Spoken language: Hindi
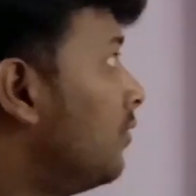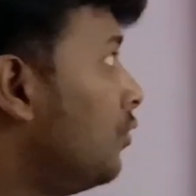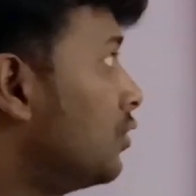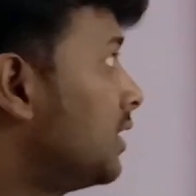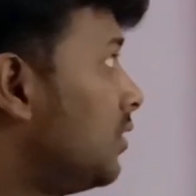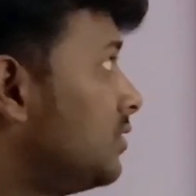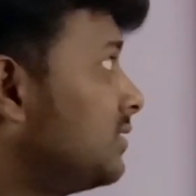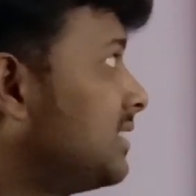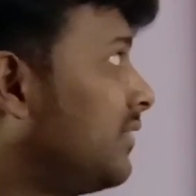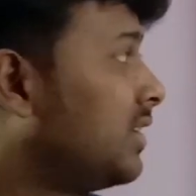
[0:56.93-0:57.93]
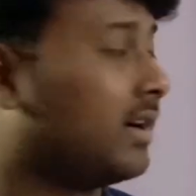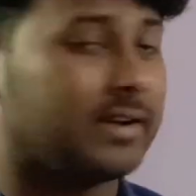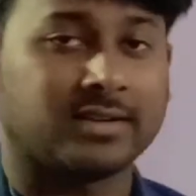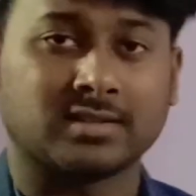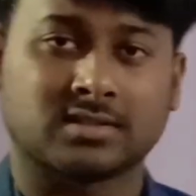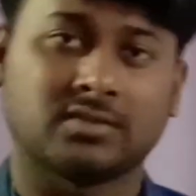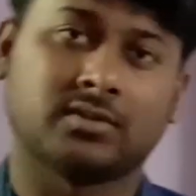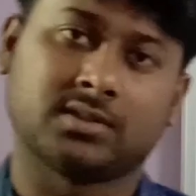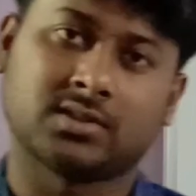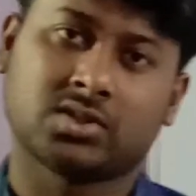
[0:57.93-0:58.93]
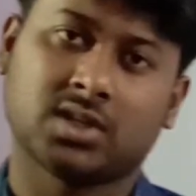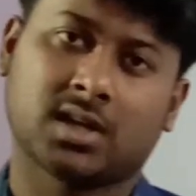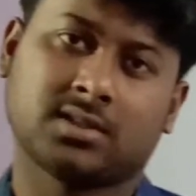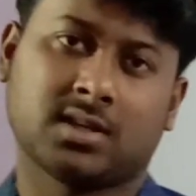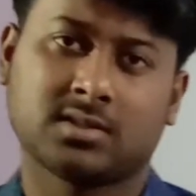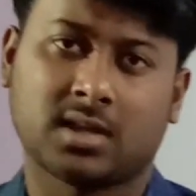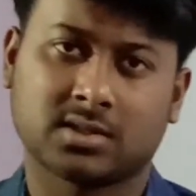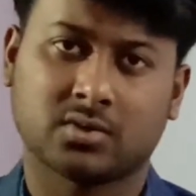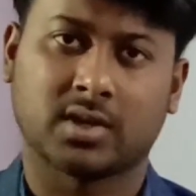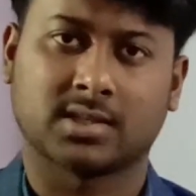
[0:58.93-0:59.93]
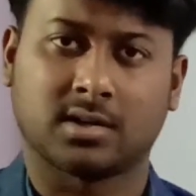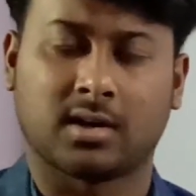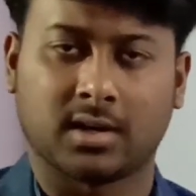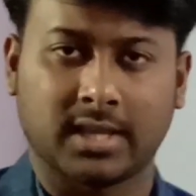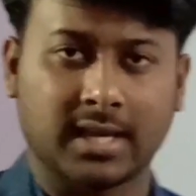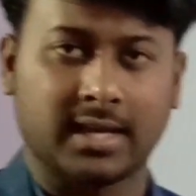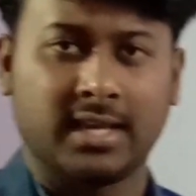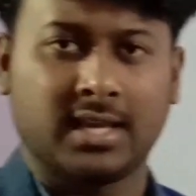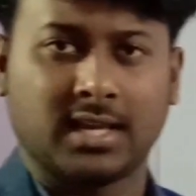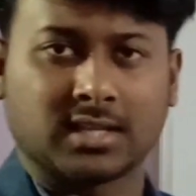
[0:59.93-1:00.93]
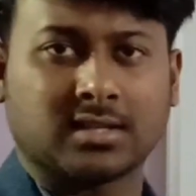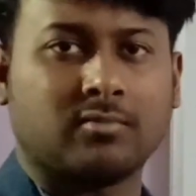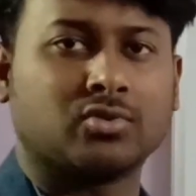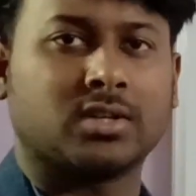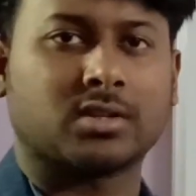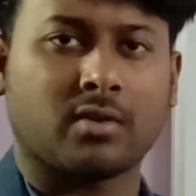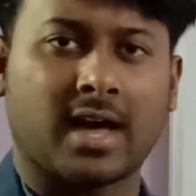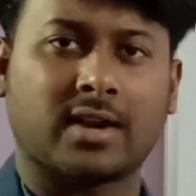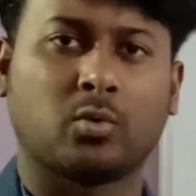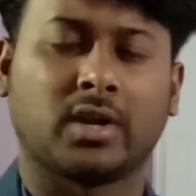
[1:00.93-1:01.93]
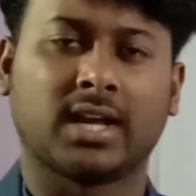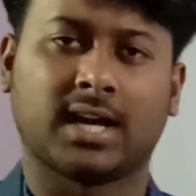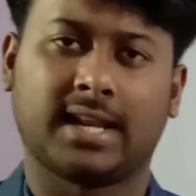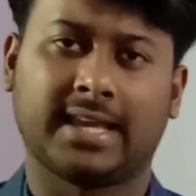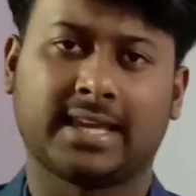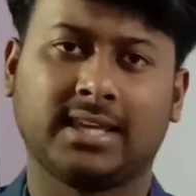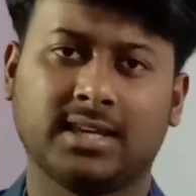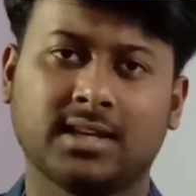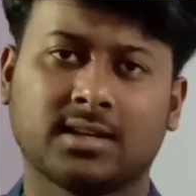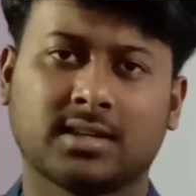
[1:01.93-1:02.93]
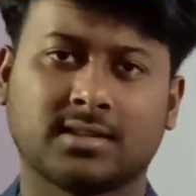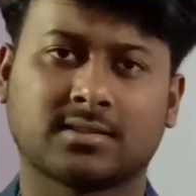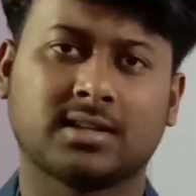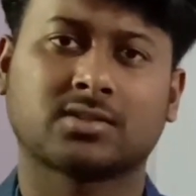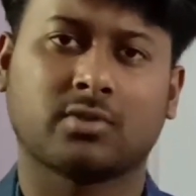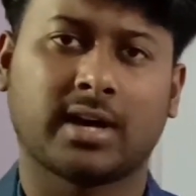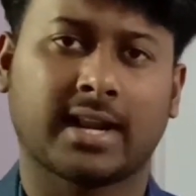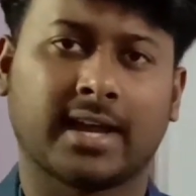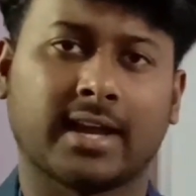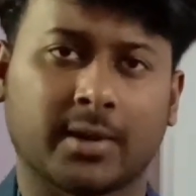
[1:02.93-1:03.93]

4761 ठीक है इसका मुझे स्क्वायर रूट निकालना है कि ये किसका स्क्वायर है